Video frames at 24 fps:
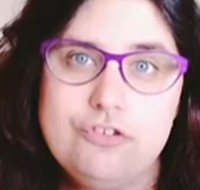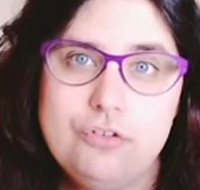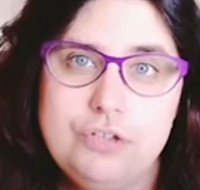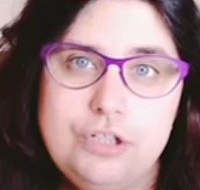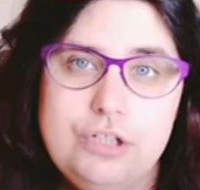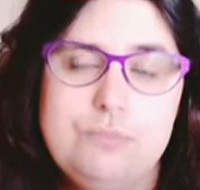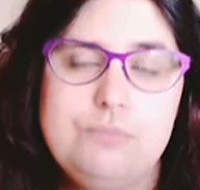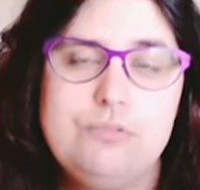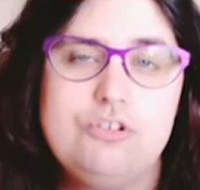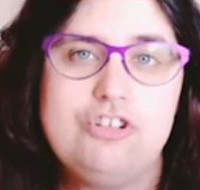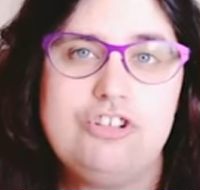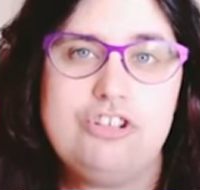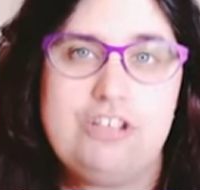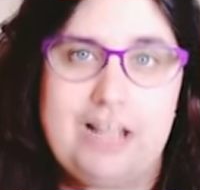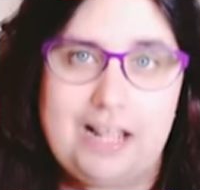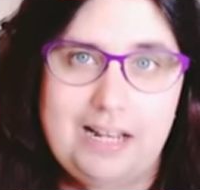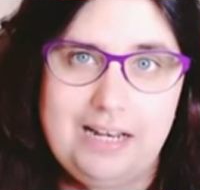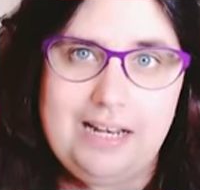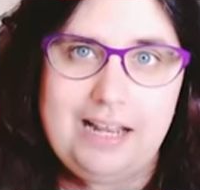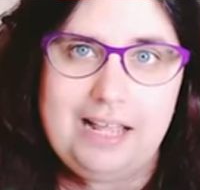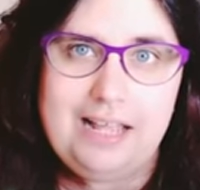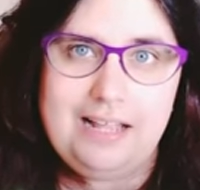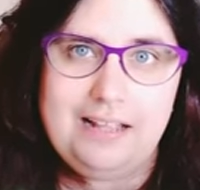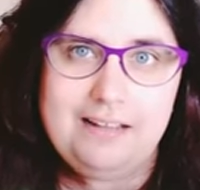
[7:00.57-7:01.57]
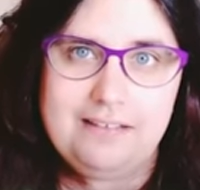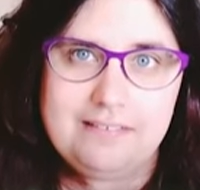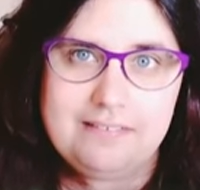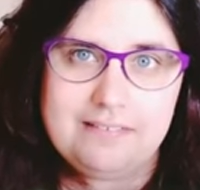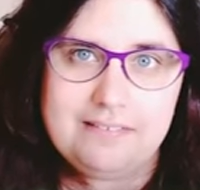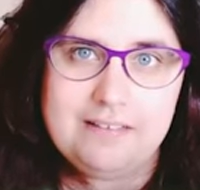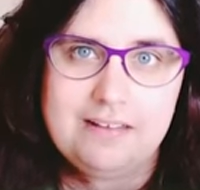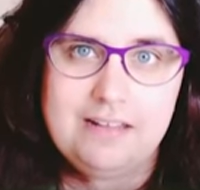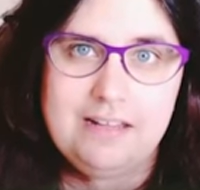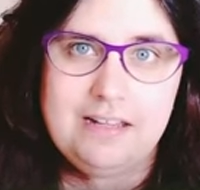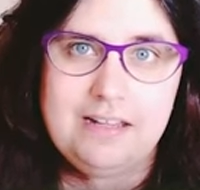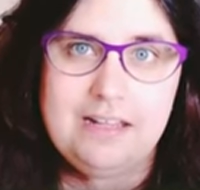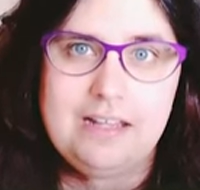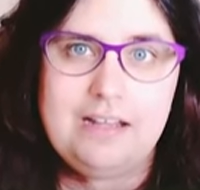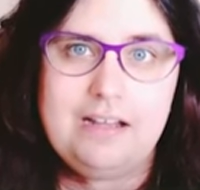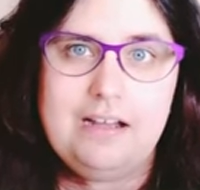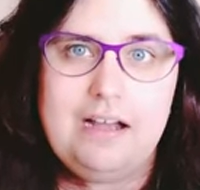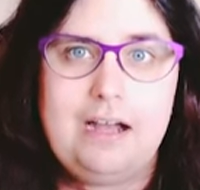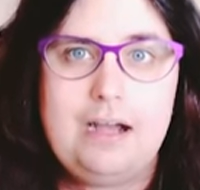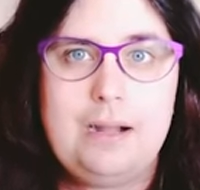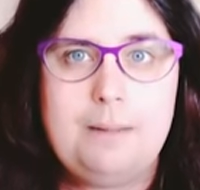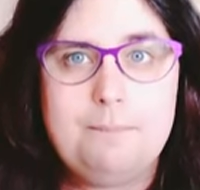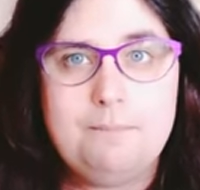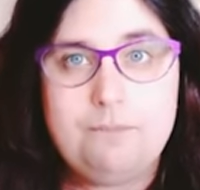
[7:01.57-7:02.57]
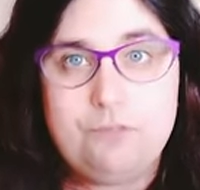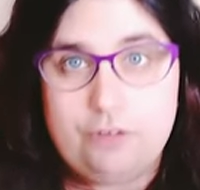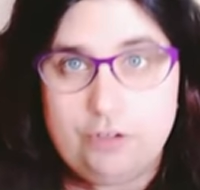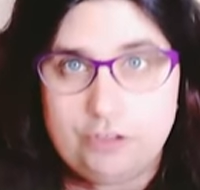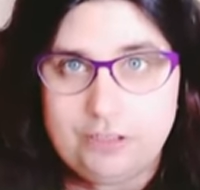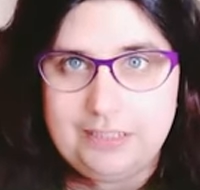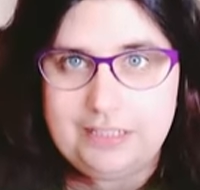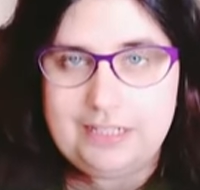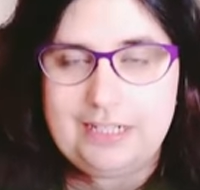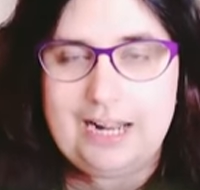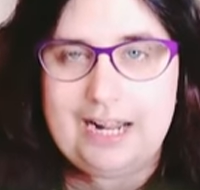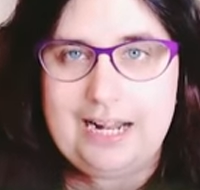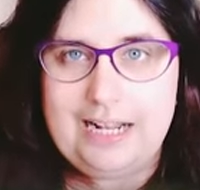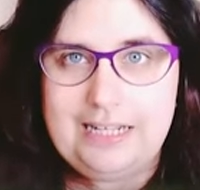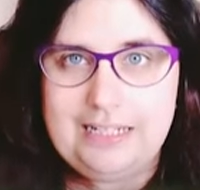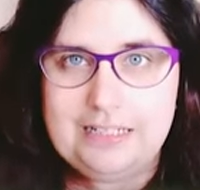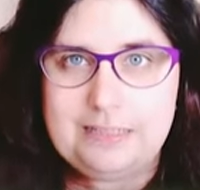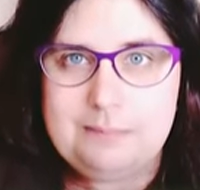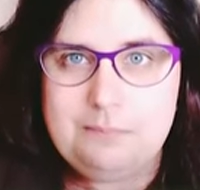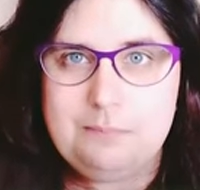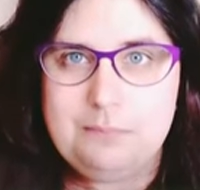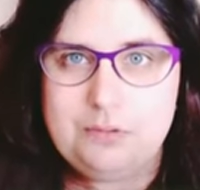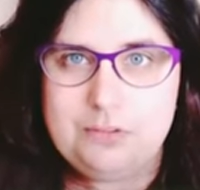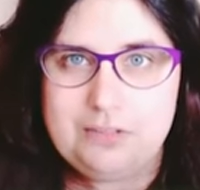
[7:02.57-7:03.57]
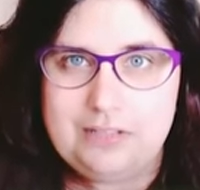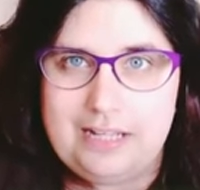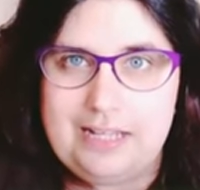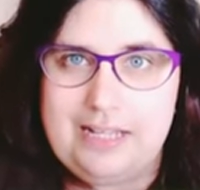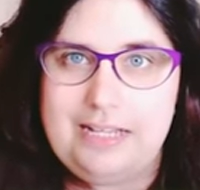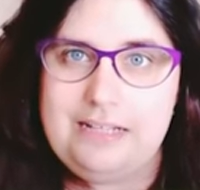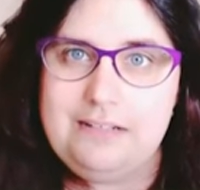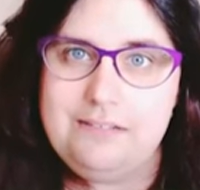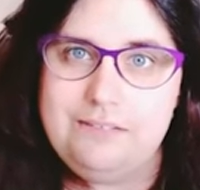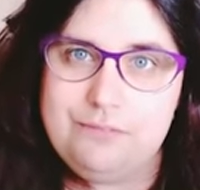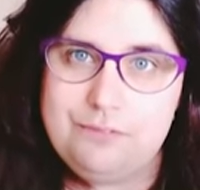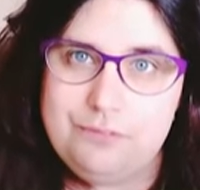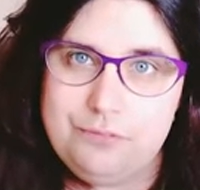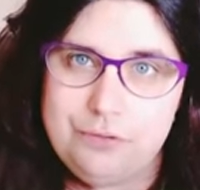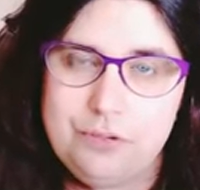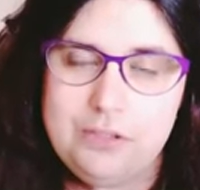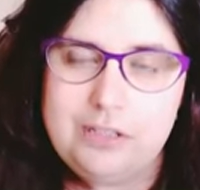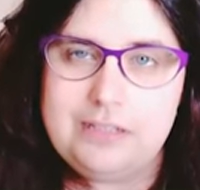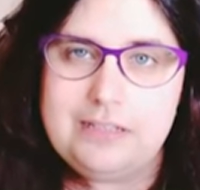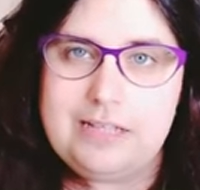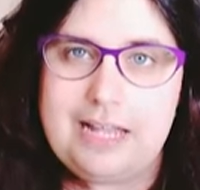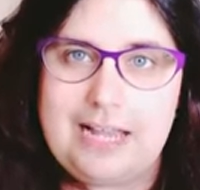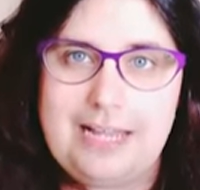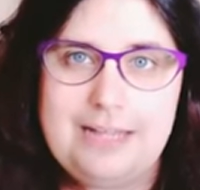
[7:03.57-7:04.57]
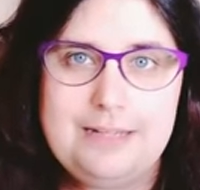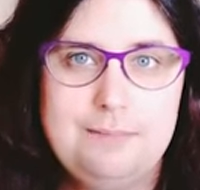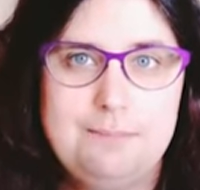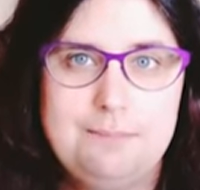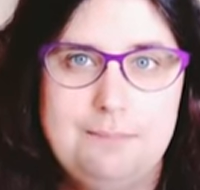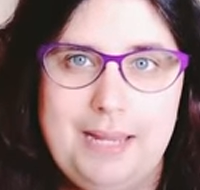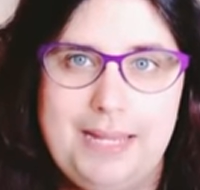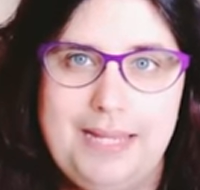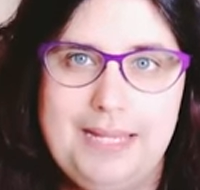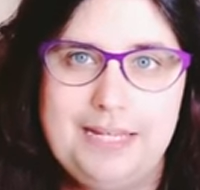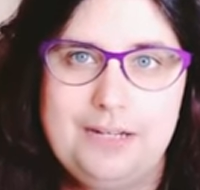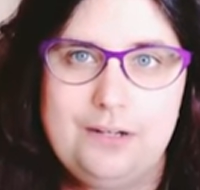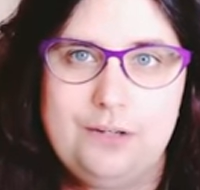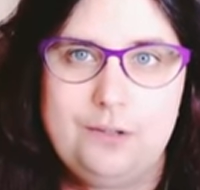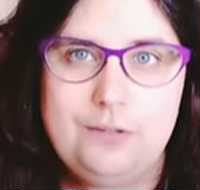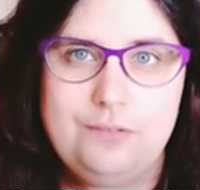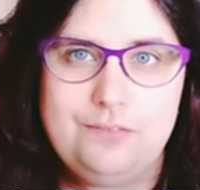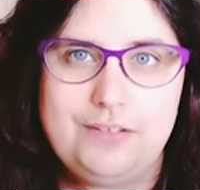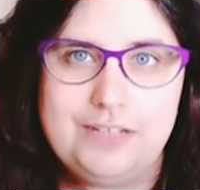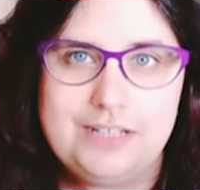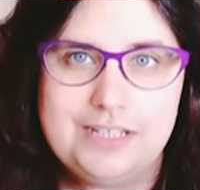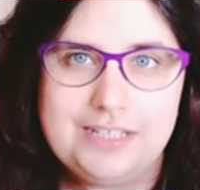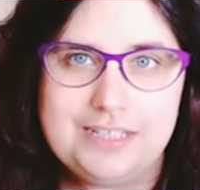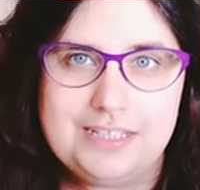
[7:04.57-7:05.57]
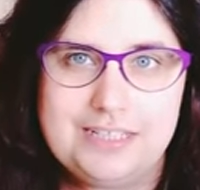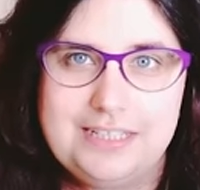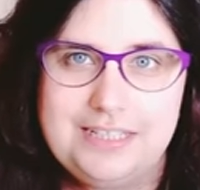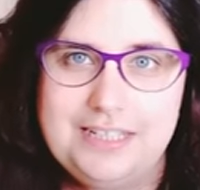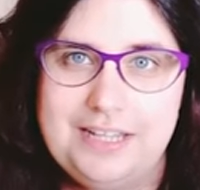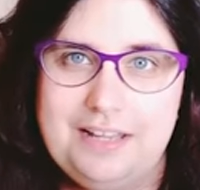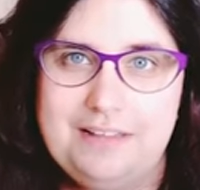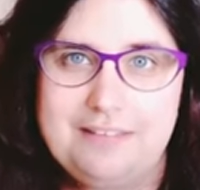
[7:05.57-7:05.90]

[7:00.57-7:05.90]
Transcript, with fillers: du schon im Stall hast, ähm, von den alten Modellen, wird ein Makeover kriegen.